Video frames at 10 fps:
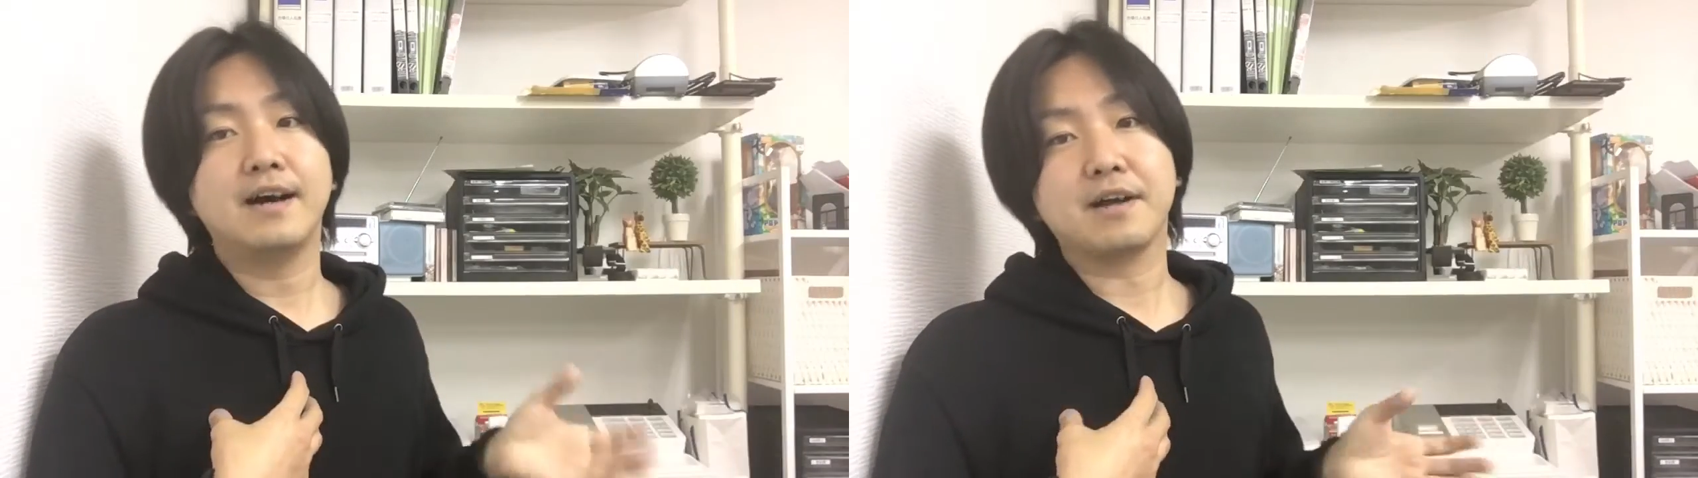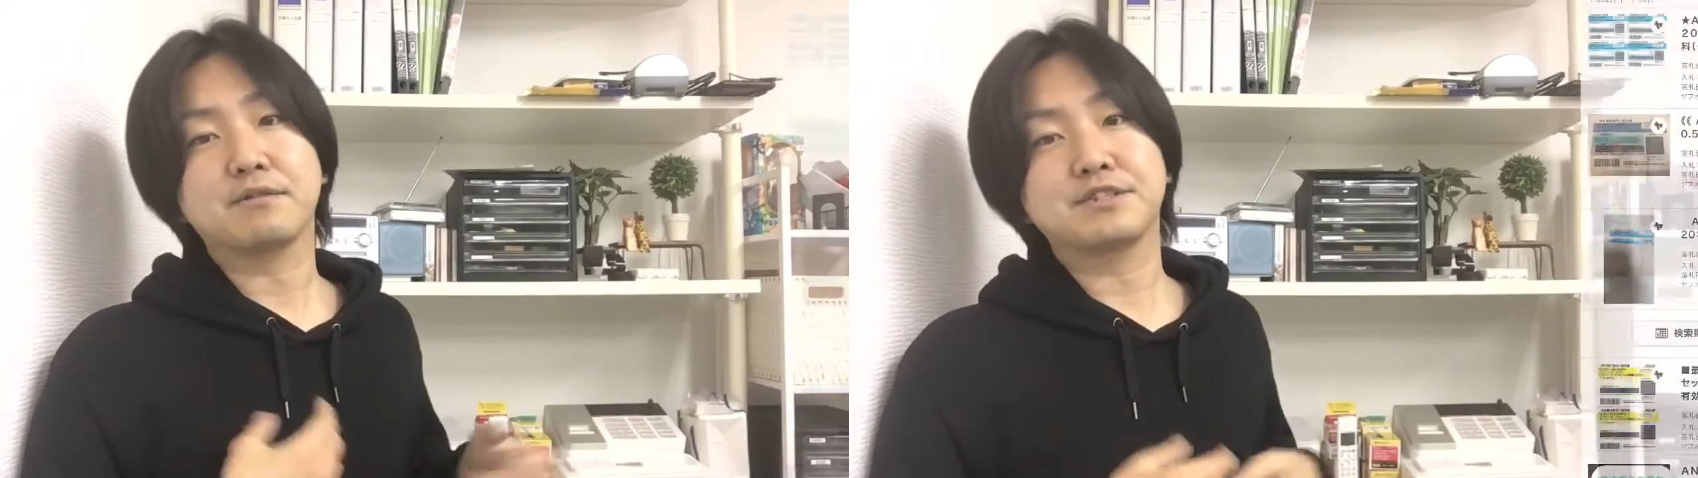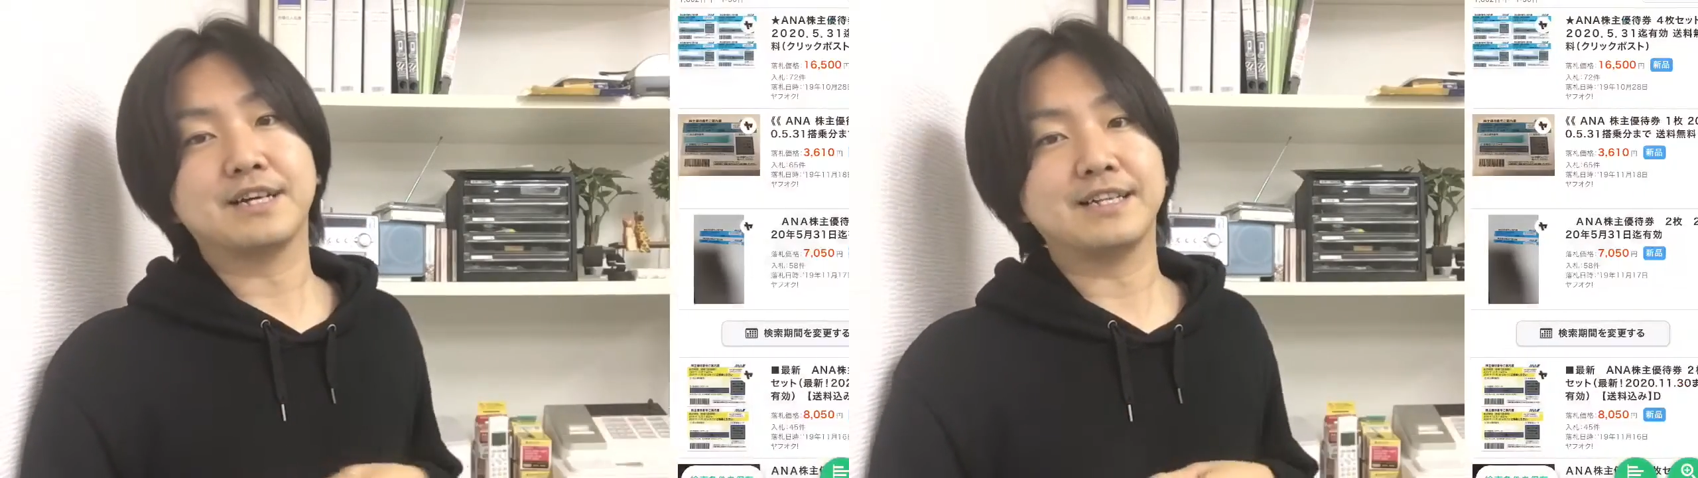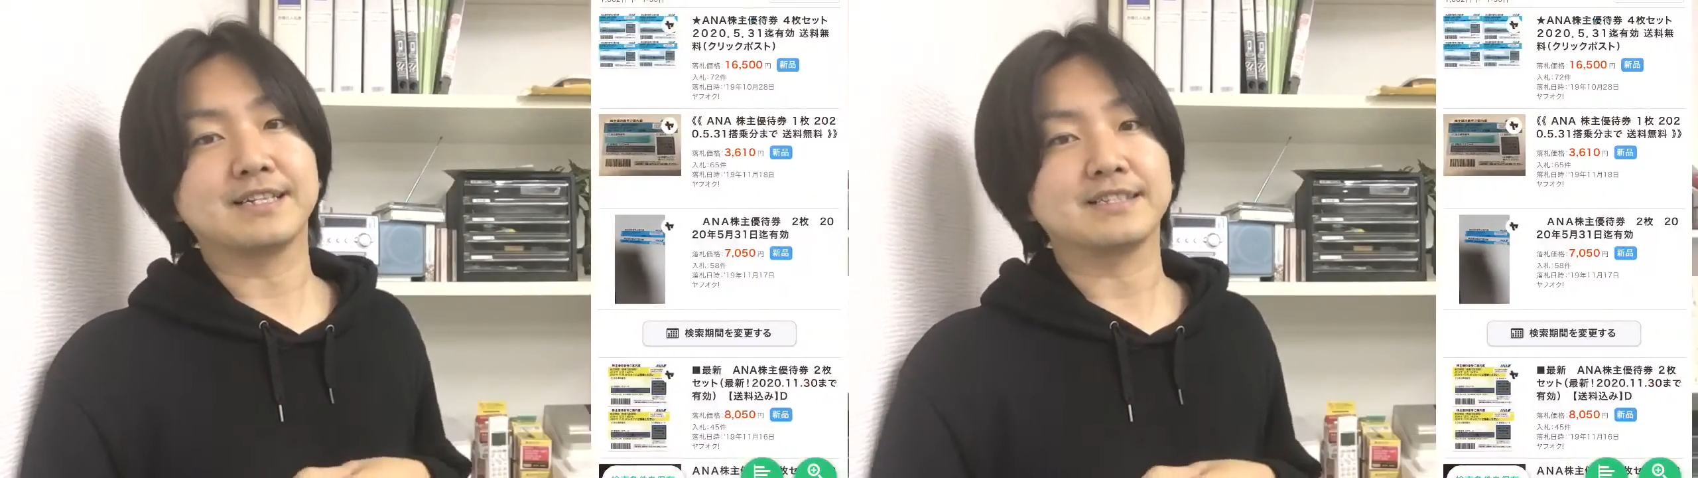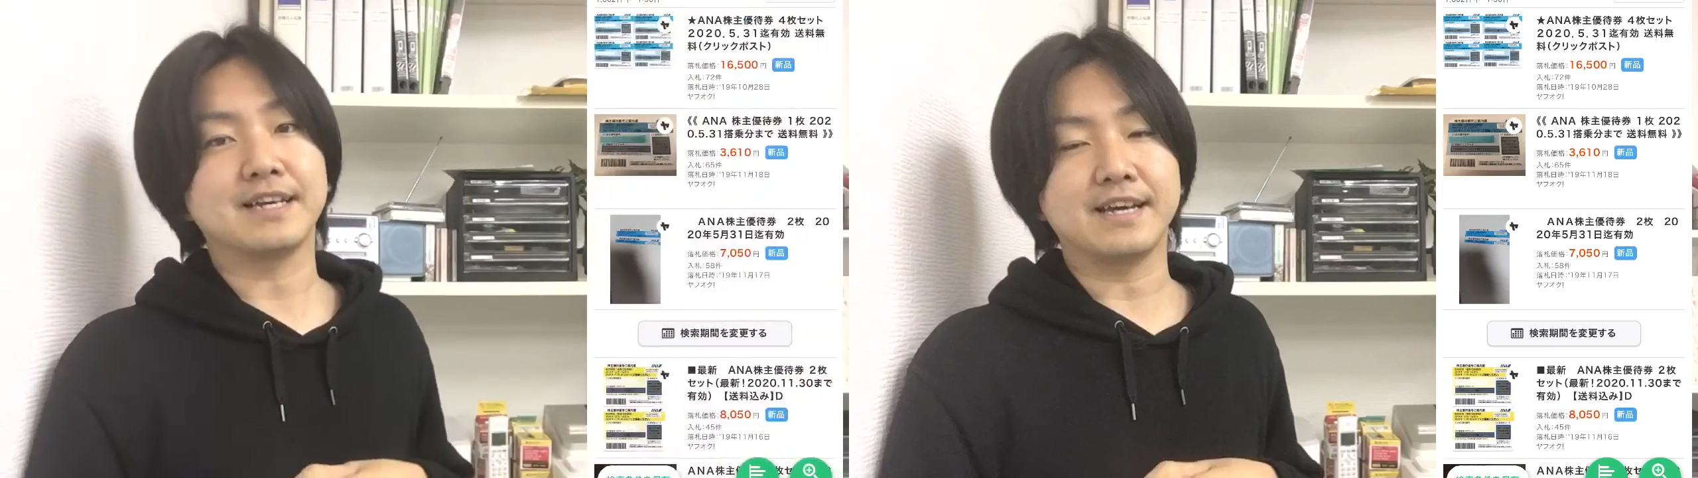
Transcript: はい、こちらがですね、